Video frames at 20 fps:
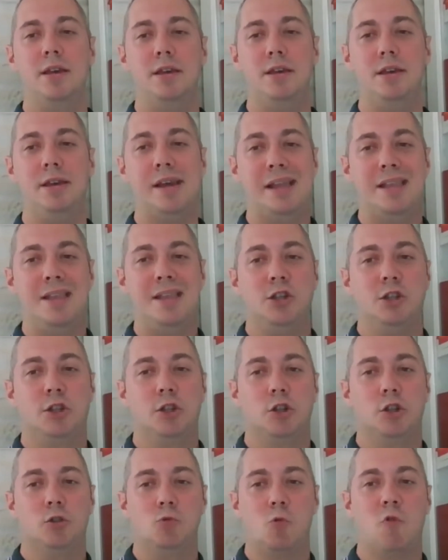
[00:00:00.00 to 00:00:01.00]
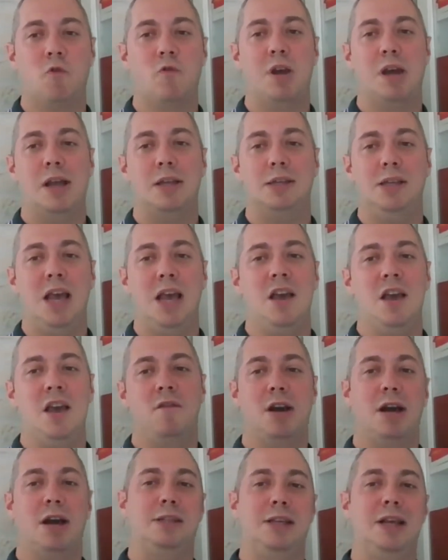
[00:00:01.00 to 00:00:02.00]
И, конечно же, новые
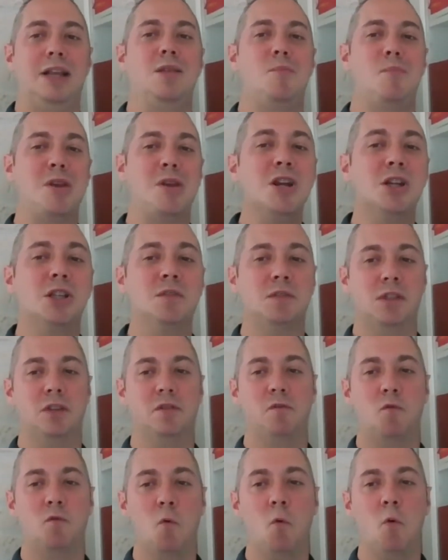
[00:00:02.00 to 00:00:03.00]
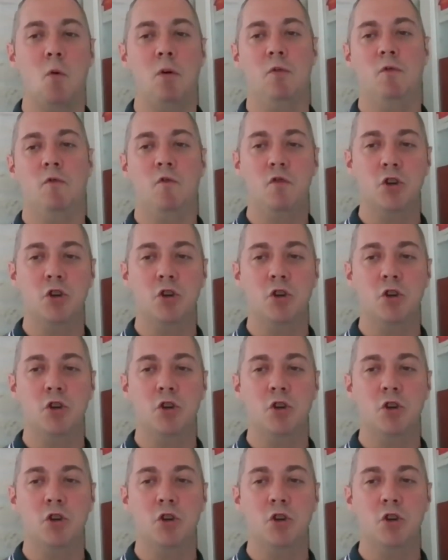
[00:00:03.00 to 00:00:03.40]
хозяева хотели прежде всего